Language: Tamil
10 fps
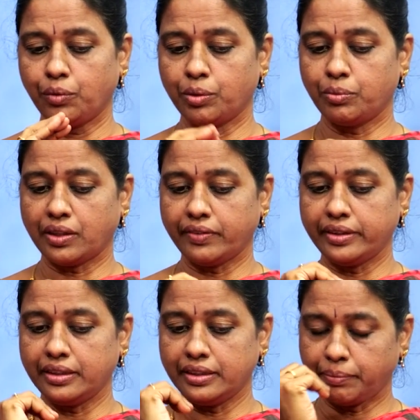ஒரு முறை
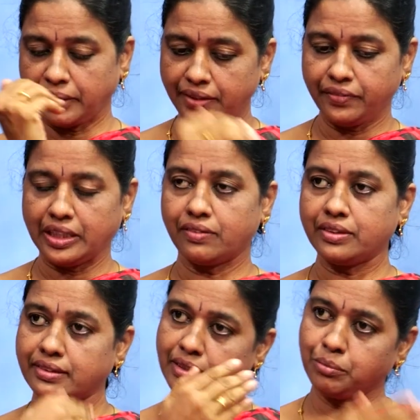வந்து இந்த பையனை வீட்டில்
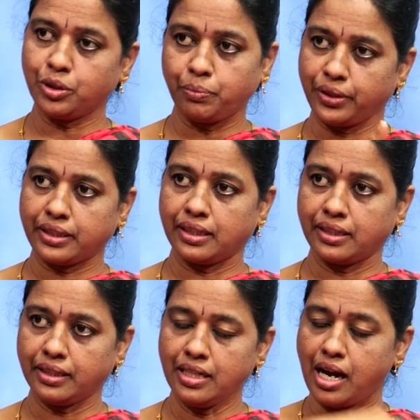வந்து சத்தம் போட்டு
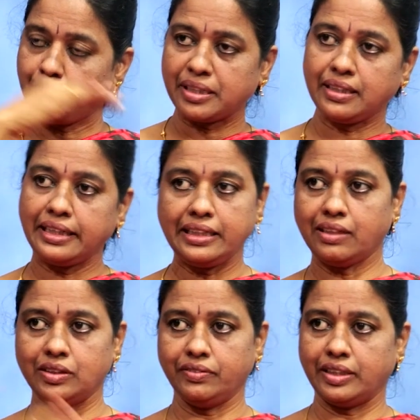போயிருக்காங்க அப்புறம் தான்
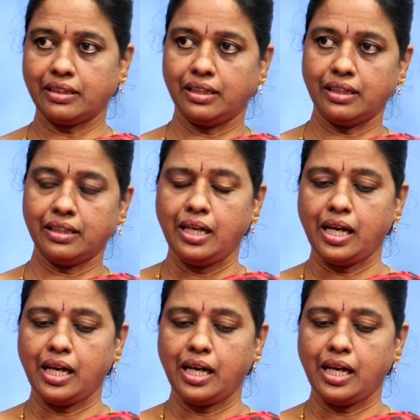நைட்டில் வந்து வெட்டுறாங்க